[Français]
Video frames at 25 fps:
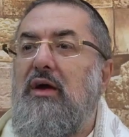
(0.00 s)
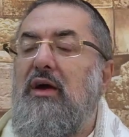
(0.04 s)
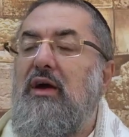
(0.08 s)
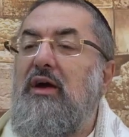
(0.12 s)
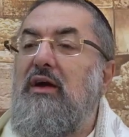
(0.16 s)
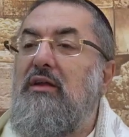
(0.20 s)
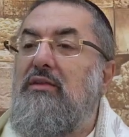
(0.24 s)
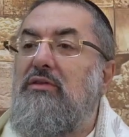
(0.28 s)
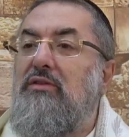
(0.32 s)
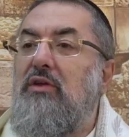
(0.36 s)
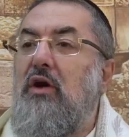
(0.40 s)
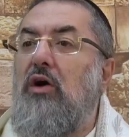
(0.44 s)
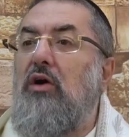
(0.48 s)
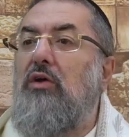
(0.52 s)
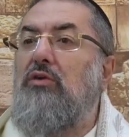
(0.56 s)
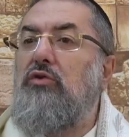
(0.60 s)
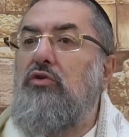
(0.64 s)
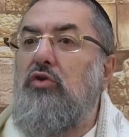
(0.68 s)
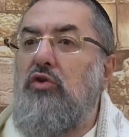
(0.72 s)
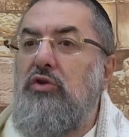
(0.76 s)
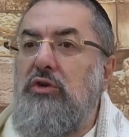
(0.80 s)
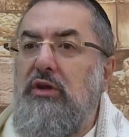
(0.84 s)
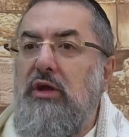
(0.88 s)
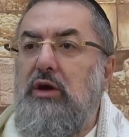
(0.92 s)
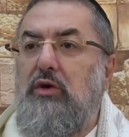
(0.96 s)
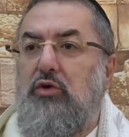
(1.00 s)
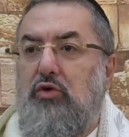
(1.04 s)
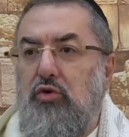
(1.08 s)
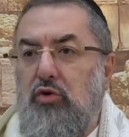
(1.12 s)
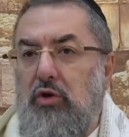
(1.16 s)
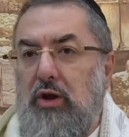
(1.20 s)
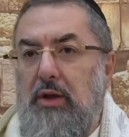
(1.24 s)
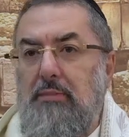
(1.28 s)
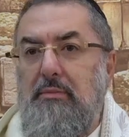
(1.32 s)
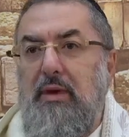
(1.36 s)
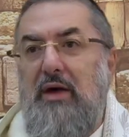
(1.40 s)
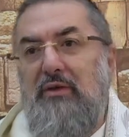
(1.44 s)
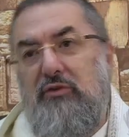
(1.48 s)
Étant donné que
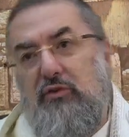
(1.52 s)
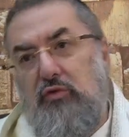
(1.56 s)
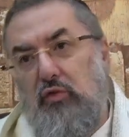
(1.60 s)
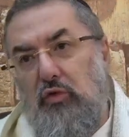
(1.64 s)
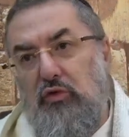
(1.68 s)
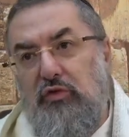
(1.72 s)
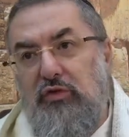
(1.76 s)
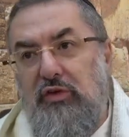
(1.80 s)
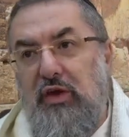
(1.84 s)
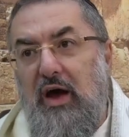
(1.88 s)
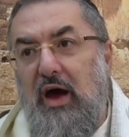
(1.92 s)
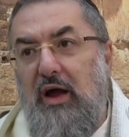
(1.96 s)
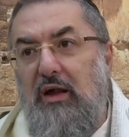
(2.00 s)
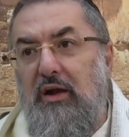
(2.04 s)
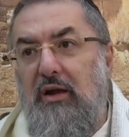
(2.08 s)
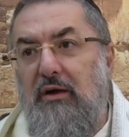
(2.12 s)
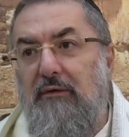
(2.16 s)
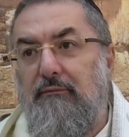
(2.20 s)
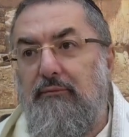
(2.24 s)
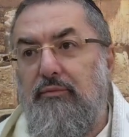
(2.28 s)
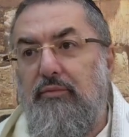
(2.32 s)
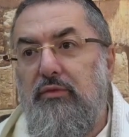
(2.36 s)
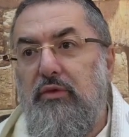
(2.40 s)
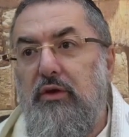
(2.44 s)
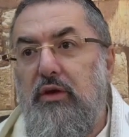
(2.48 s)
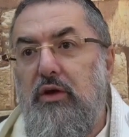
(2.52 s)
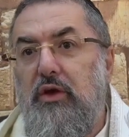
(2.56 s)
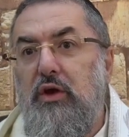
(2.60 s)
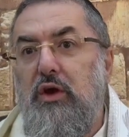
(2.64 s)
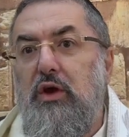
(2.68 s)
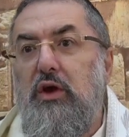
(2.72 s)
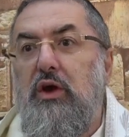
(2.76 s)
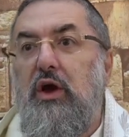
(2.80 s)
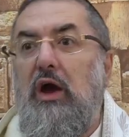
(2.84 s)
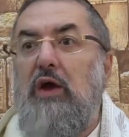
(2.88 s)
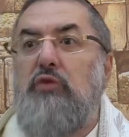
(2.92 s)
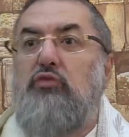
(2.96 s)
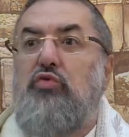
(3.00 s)
les mains sont sales,
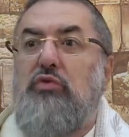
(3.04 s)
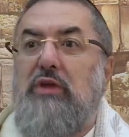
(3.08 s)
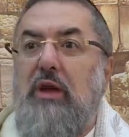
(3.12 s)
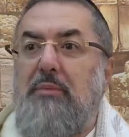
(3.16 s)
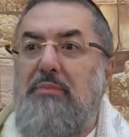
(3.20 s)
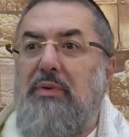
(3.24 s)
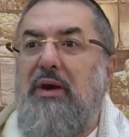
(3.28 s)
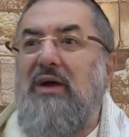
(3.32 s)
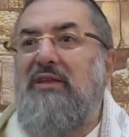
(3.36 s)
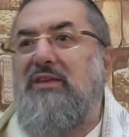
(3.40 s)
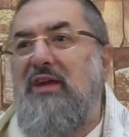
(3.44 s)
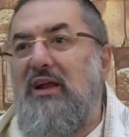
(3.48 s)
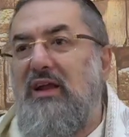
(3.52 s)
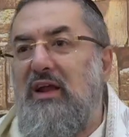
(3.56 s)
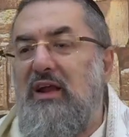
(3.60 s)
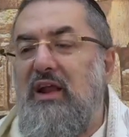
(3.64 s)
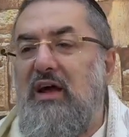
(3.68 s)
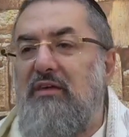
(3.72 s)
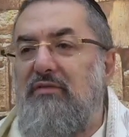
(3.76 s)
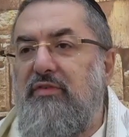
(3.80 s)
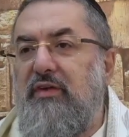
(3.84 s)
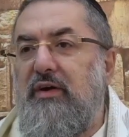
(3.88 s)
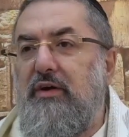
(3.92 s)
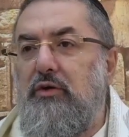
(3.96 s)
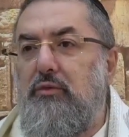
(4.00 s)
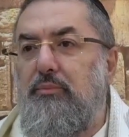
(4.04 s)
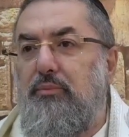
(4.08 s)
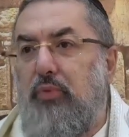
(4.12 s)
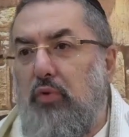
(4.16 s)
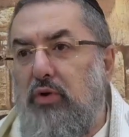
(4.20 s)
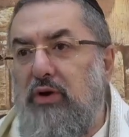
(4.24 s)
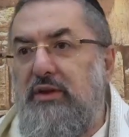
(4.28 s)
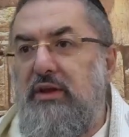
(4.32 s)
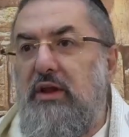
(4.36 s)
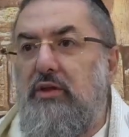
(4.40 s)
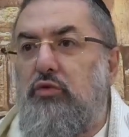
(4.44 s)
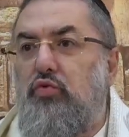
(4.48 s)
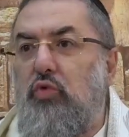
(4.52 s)
et tu t'apprêtes à les laver pour
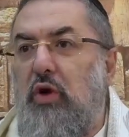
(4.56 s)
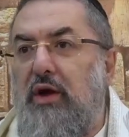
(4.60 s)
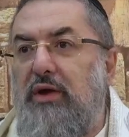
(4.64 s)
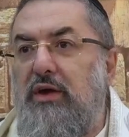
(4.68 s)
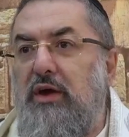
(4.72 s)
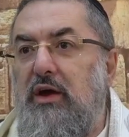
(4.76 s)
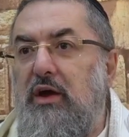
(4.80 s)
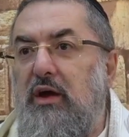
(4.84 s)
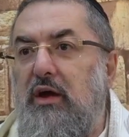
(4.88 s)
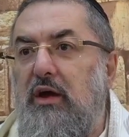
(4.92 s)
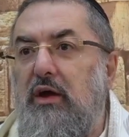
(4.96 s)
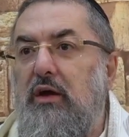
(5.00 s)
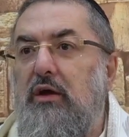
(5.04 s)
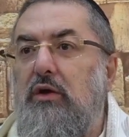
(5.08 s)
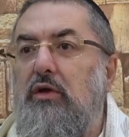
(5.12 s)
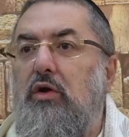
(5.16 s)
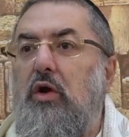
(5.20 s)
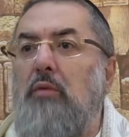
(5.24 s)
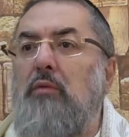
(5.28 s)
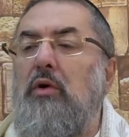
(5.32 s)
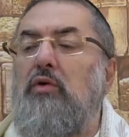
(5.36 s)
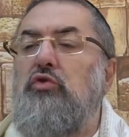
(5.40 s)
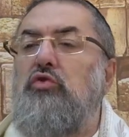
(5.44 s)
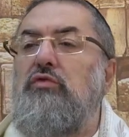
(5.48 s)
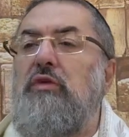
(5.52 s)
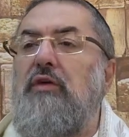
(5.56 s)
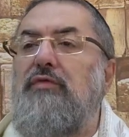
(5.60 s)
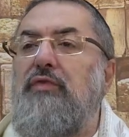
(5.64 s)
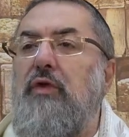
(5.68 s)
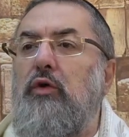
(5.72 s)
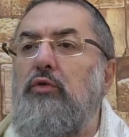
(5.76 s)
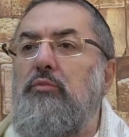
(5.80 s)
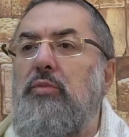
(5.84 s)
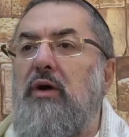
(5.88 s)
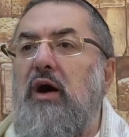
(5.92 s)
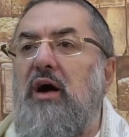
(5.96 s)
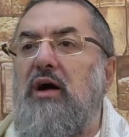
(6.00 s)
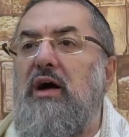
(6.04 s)
les nettoyer, comment tu vas faire
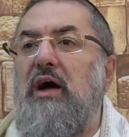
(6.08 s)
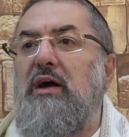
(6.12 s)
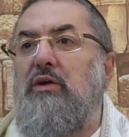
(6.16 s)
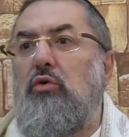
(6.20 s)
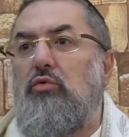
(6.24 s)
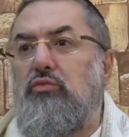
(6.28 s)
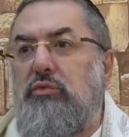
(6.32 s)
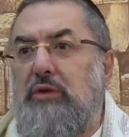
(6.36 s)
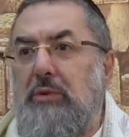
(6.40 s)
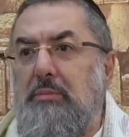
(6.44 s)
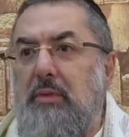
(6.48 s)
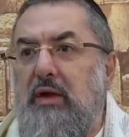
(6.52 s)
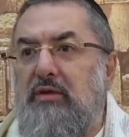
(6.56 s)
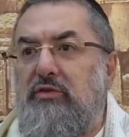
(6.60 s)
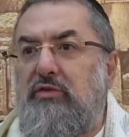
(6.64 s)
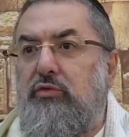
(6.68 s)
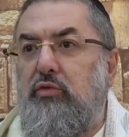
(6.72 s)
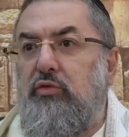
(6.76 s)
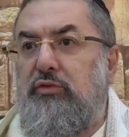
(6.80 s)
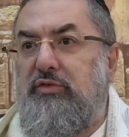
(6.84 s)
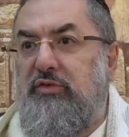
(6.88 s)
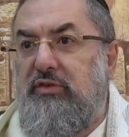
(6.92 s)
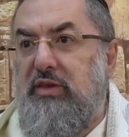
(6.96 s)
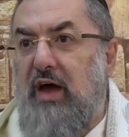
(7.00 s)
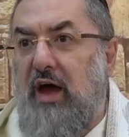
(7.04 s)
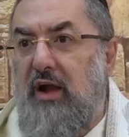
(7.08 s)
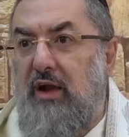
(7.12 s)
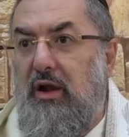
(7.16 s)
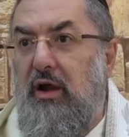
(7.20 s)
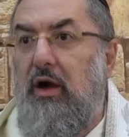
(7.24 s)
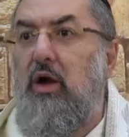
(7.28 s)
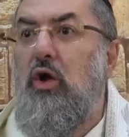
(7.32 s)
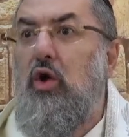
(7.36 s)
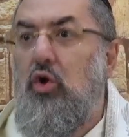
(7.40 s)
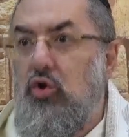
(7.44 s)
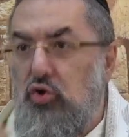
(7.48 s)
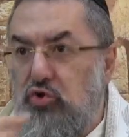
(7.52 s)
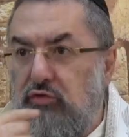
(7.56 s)
une bracha quand tes mains sont sales
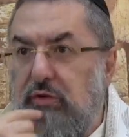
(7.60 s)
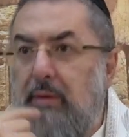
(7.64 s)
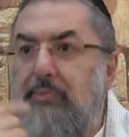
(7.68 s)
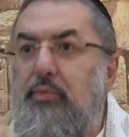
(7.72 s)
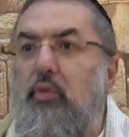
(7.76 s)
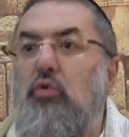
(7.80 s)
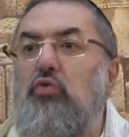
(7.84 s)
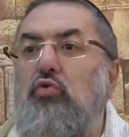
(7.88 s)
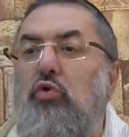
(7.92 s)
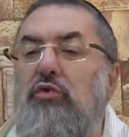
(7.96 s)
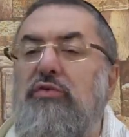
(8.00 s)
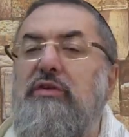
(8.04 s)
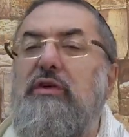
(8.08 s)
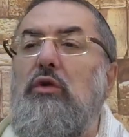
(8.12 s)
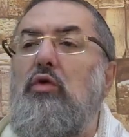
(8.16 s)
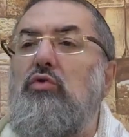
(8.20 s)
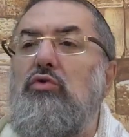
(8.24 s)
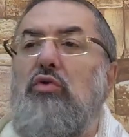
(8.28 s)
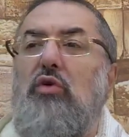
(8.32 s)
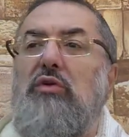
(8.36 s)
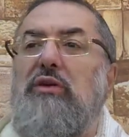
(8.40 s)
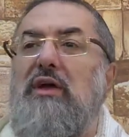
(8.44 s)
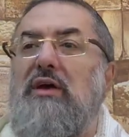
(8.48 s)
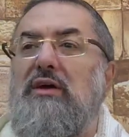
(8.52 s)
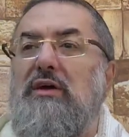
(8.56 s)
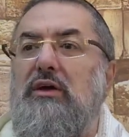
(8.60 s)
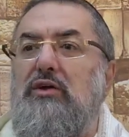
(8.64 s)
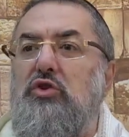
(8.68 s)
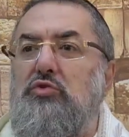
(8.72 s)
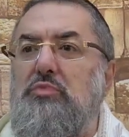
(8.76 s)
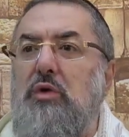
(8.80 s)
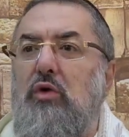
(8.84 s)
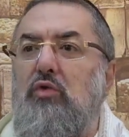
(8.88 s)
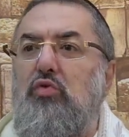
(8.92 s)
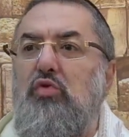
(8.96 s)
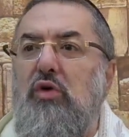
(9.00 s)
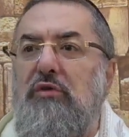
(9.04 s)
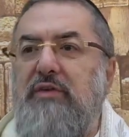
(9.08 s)
Tu vas prononcer le nom d'Akadosh
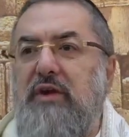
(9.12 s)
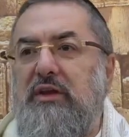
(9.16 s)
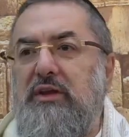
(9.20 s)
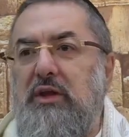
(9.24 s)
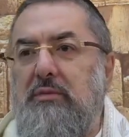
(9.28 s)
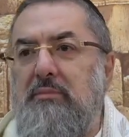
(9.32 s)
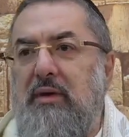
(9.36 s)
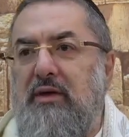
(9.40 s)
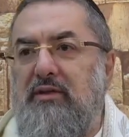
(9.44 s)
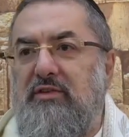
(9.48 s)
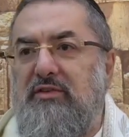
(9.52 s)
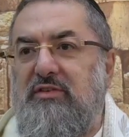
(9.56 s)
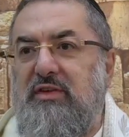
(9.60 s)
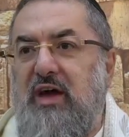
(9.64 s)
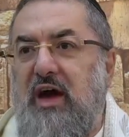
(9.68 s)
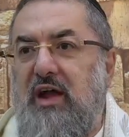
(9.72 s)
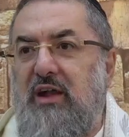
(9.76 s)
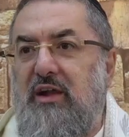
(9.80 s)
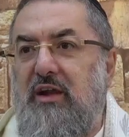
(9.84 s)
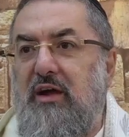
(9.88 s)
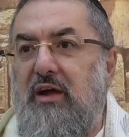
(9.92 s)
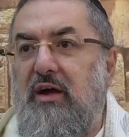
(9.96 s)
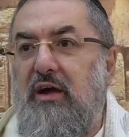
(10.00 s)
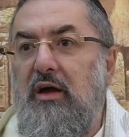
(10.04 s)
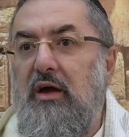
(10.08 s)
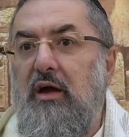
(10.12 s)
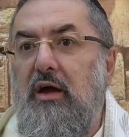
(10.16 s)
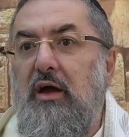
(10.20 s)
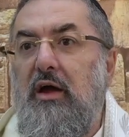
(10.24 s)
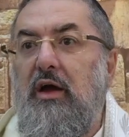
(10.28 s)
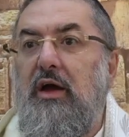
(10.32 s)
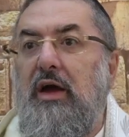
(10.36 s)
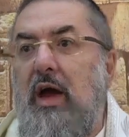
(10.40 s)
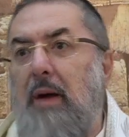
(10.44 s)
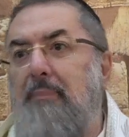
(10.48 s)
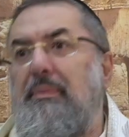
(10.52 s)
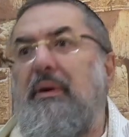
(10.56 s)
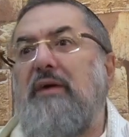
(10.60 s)
Baruch avec des mains sales,
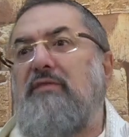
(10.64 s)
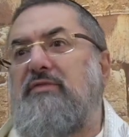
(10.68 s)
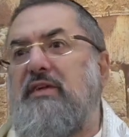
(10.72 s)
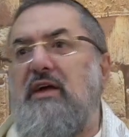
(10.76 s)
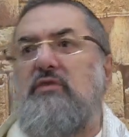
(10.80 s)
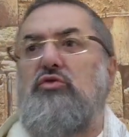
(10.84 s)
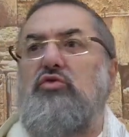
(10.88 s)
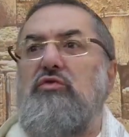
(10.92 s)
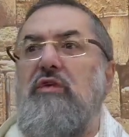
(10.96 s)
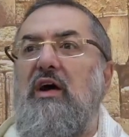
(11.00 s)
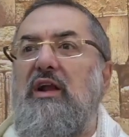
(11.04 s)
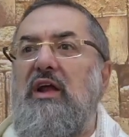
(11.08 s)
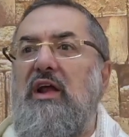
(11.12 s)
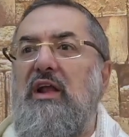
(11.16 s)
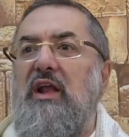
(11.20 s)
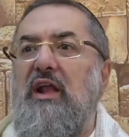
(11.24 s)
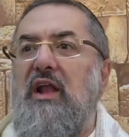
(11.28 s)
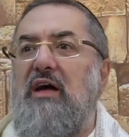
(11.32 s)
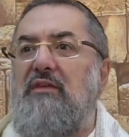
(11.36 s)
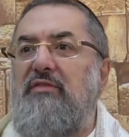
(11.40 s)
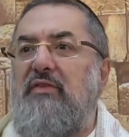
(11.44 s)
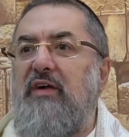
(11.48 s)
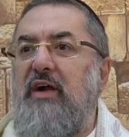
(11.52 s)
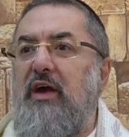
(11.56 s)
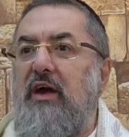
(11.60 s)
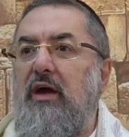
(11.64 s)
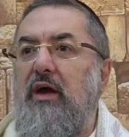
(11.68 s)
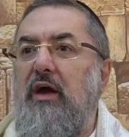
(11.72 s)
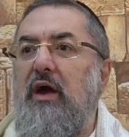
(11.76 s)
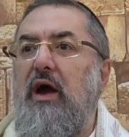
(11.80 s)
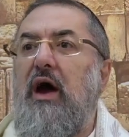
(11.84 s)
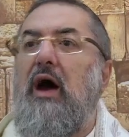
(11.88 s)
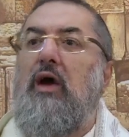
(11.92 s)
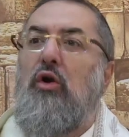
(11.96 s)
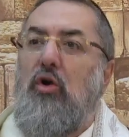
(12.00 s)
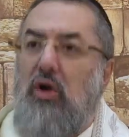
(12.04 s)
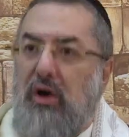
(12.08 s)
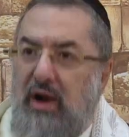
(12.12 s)
et après ça tu vas aller les laver,
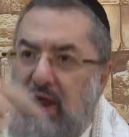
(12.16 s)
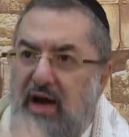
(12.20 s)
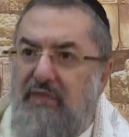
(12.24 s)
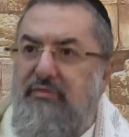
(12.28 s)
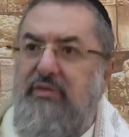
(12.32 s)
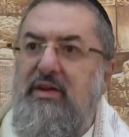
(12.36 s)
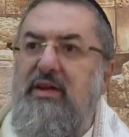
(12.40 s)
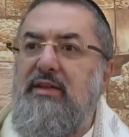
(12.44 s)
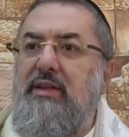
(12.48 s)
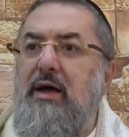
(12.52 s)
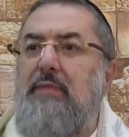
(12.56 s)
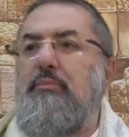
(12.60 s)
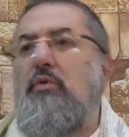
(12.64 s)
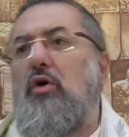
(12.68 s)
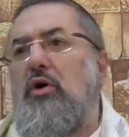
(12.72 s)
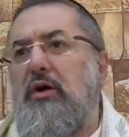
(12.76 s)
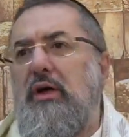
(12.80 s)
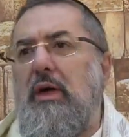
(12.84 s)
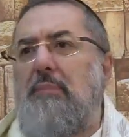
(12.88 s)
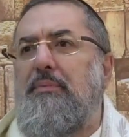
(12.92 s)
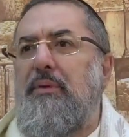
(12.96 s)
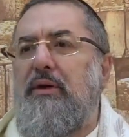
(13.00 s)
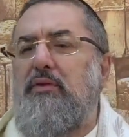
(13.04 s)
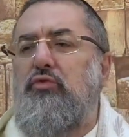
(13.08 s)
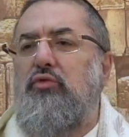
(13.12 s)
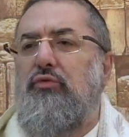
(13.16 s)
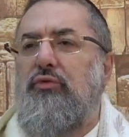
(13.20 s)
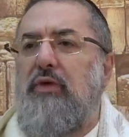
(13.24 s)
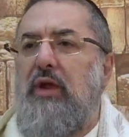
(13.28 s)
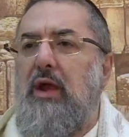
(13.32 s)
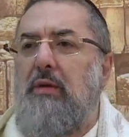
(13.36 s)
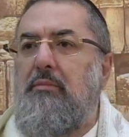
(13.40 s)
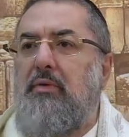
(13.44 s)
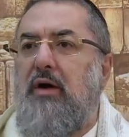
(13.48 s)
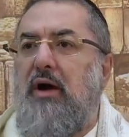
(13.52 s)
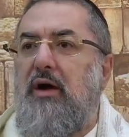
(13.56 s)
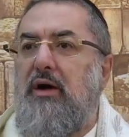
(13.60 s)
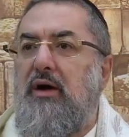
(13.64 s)
alors lave-les d'abord et après tu fais la
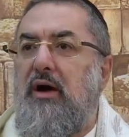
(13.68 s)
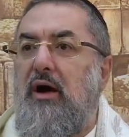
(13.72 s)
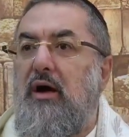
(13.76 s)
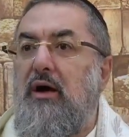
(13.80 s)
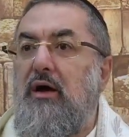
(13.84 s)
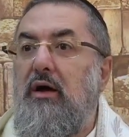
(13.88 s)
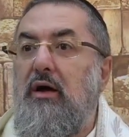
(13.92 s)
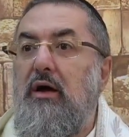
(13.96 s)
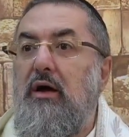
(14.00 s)
bracha.